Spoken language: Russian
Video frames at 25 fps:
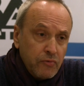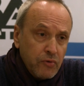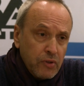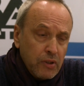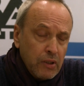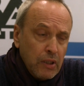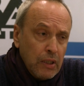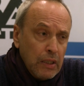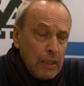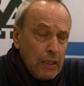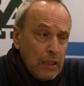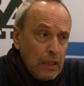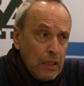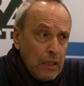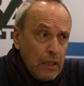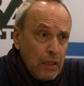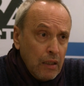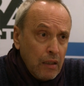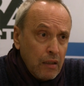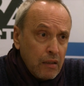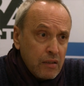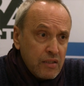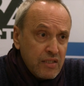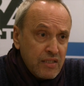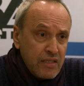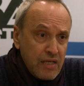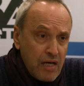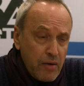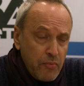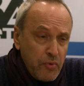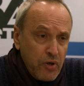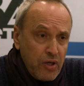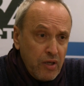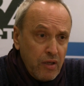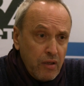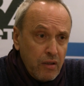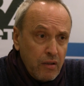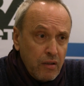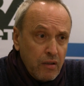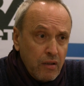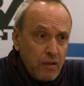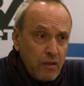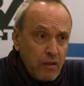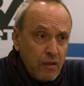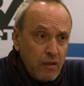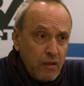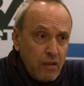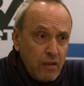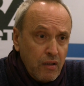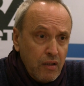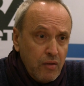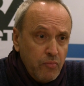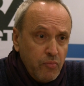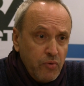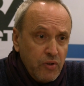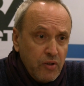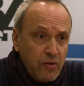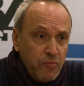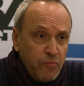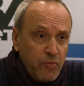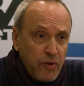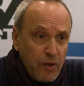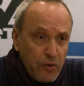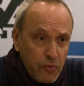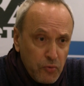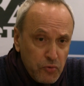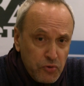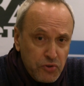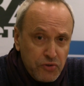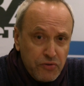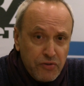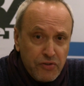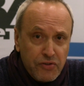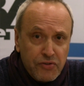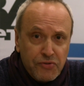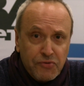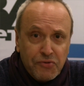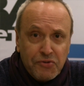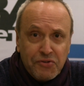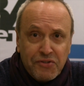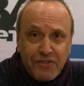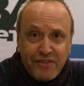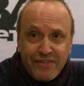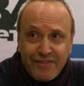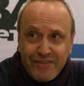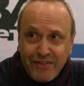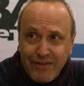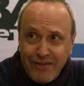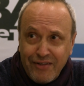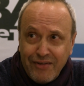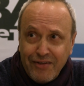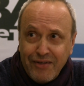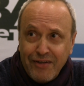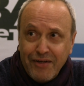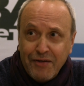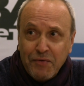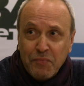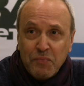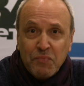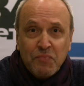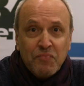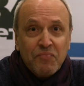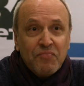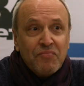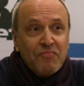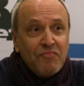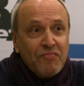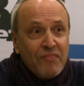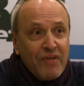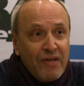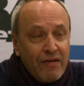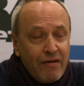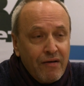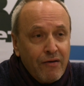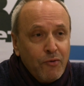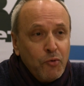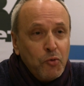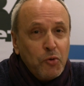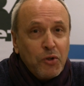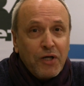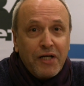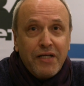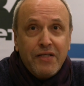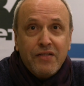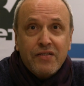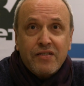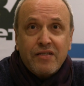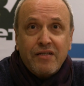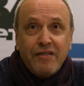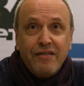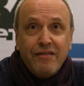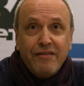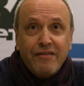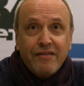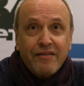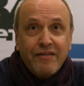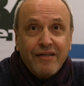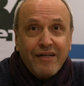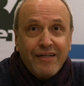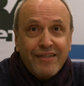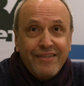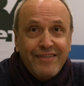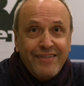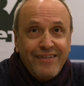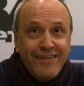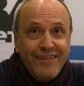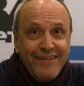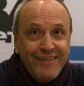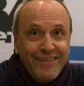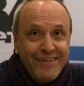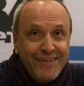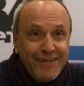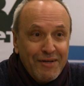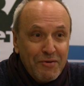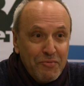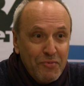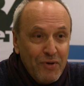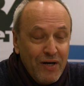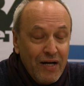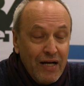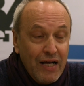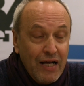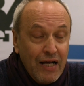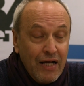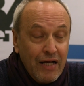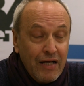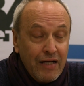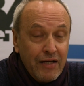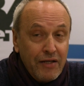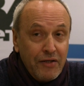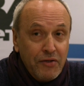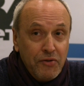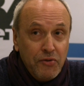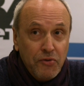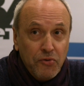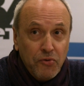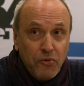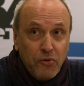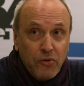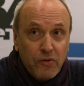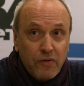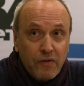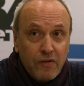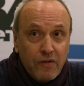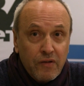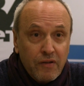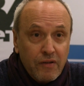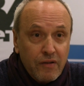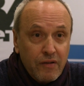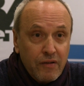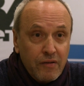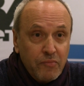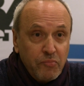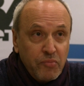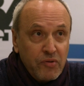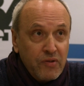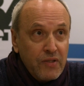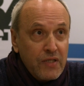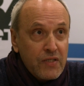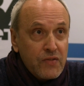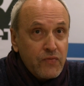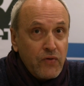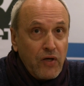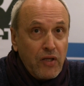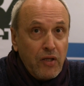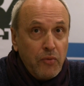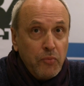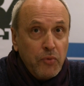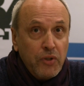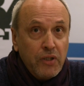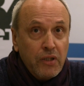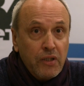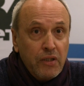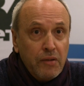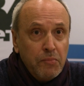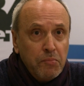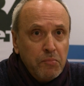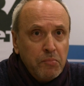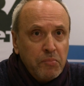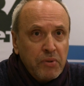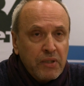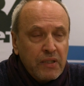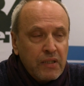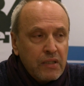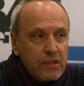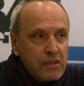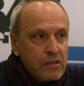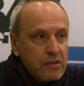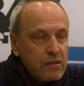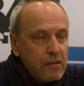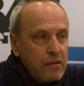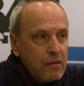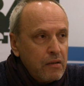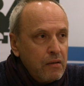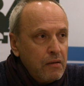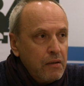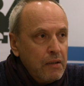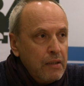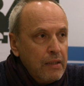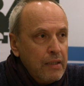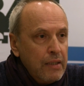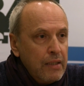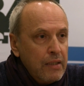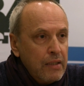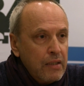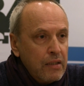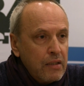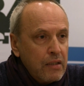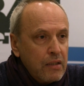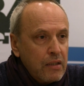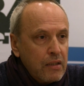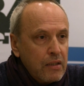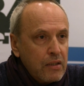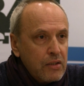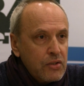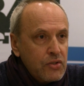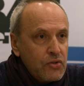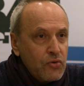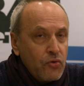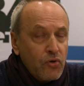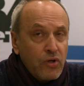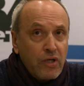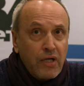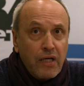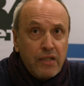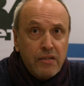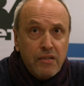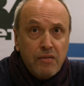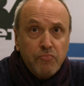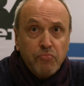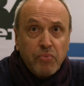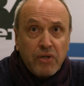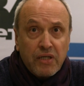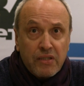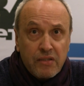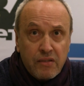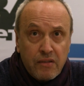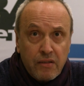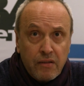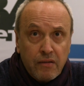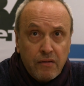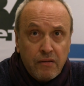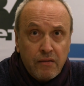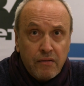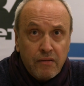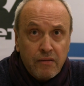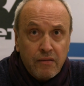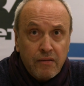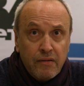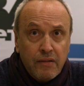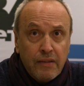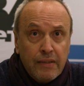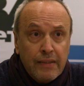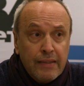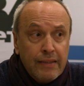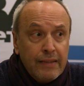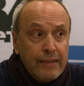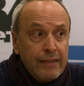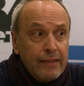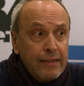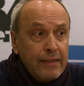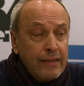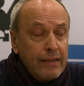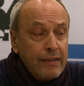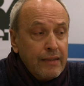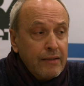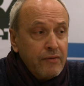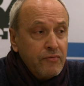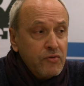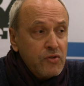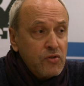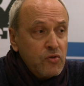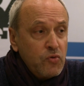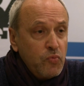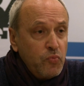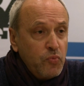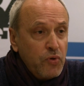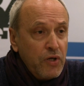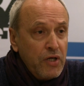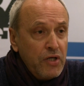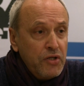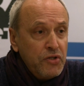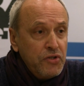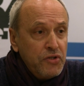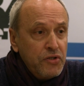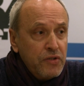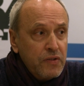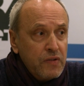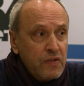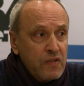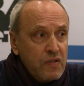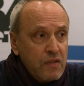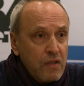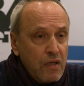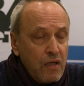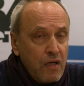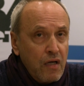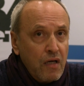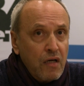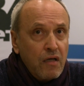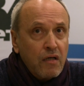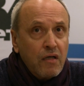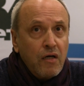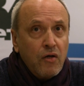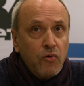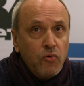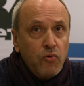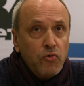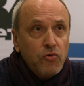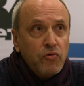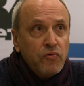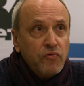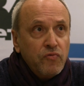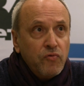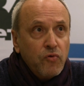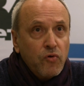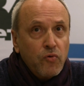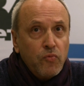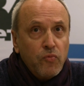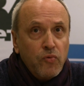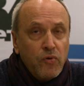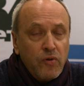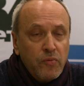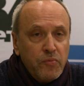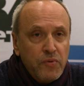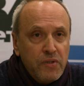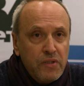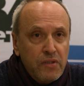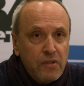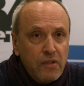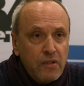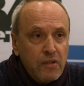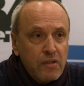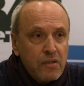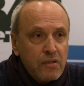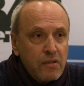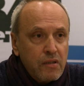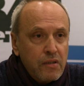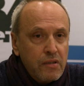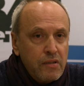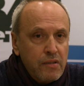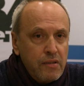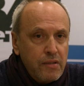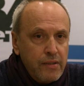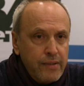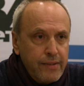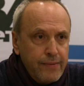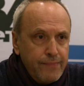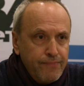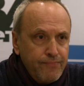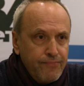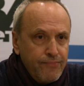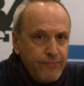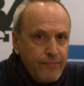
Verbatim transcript: Так вот, самый э, неблагополучный с точки зрения э, украинской интеграции как бы, регион э, под названием Крым показал э, 41% э, выступающих за какую-то форму объединения с Россией.